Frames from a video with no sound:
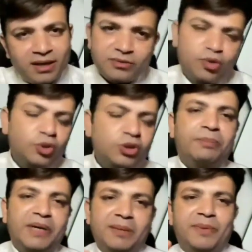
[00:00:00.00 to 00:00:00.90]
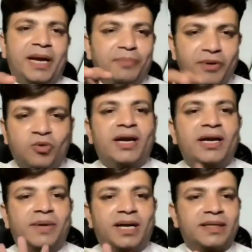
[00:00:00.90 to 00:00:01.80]
खुद अपने पैर पे कुलाड़ी
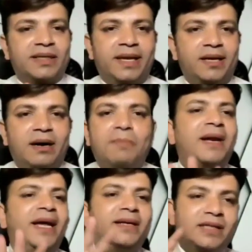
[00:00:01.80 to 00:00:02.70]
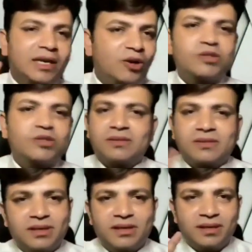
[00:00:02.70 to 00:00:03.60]
मारते हैं अपलाइन का लॉस
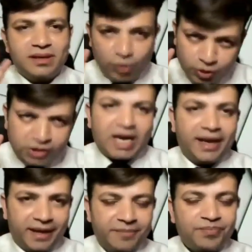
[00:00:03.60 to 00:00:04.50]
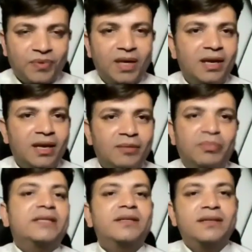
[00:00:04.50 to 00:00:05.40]
होता है
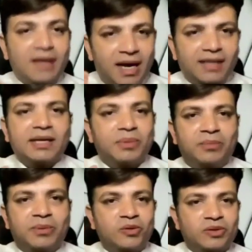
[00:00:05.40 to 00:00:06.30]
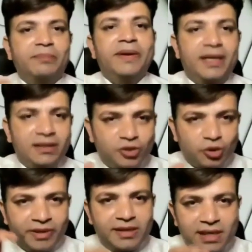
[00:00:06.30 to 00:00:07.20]
बट ना के बराबर होता है मेन जो
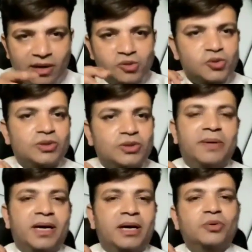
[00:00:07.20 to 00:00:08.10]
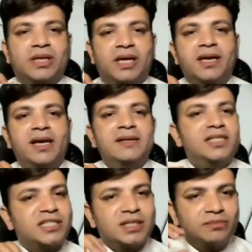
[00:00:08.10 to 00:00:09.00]
मेजर लॉस होता है हमारा होता है
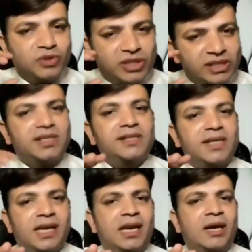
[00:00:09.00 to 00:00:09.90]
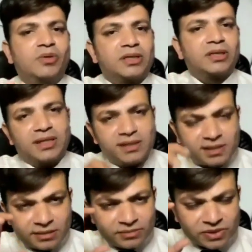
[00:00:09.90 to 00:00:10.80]
सिस्टम जिस चीज के लिए अलाउ करता है
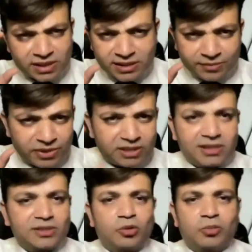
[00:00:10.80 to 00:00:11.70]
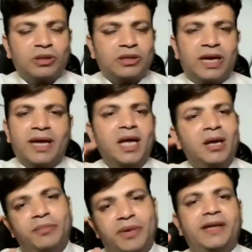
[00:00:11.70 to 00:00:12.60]
सिस्टम सिस्टम जिस चीज को बोलता है
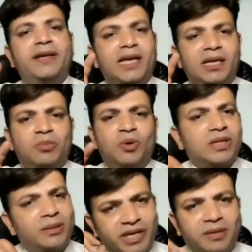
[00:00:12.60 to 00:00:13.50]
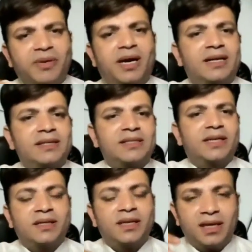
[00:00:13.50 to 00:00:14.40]
मीटिंग के लिए बोलता है मीटिंग में आना चाहिए
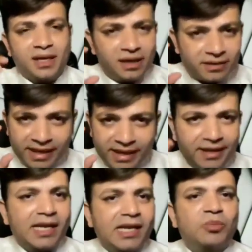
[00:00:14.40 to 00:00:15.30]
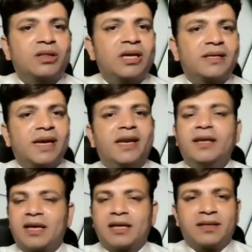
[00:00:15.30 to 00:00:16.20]
ट्रेनिंग के लिए बोलता है ट्रेनिंग
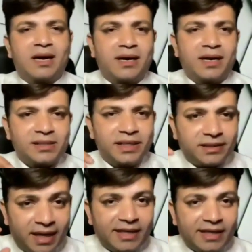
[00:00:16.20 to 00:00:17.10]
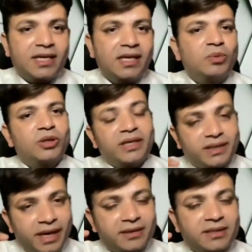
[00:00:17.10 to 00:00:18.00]
के अंदर आना चाहिए टारगेट के लिए बोलता
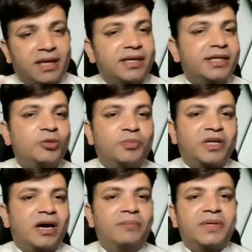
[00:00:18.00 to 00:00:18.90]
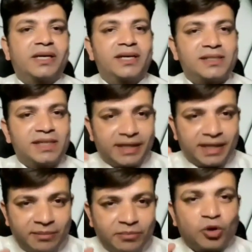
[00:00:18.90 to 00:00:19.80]
है टारगेट के ऊपर काम करना चाहिए
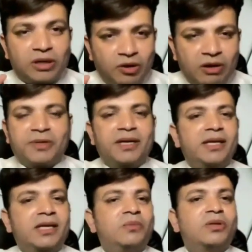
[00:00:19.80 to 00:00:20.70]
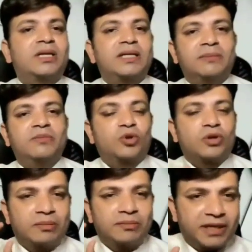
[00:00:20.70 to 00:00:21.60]
टीम को डेवलप करने के लिए बोलता है टीम को
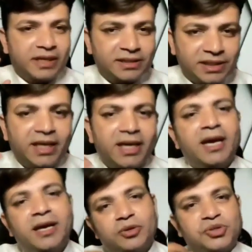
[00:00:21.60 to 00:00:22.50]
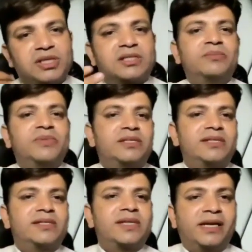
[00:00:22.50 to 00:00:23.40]
डेवलप करना चाहिए तो सिस्टम जिस
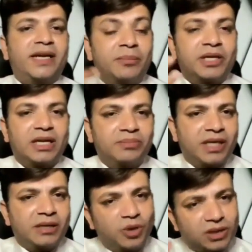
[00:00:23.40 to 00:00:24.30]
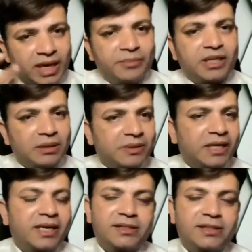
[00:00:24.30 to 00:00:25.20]
चीज के लिए डायमंड क्लब के लिए बोलता है डायमंड क्लब
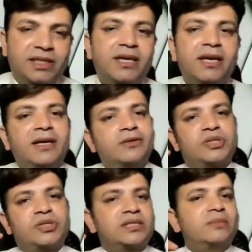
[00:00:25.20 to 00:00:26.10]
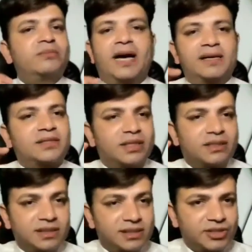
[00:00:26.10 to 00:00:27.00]
करना चाहिए तो सिस्टम ने आज तक
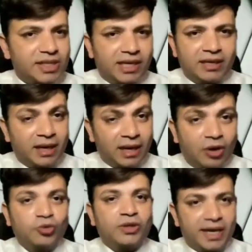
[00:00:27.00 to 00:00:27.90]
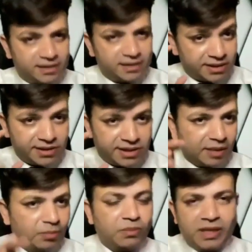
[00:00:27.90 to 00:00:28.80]
जिस चीज के लिए अलाउ किया जिस चीज के
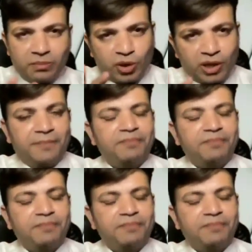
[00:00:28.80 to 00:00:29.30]
लिए बोला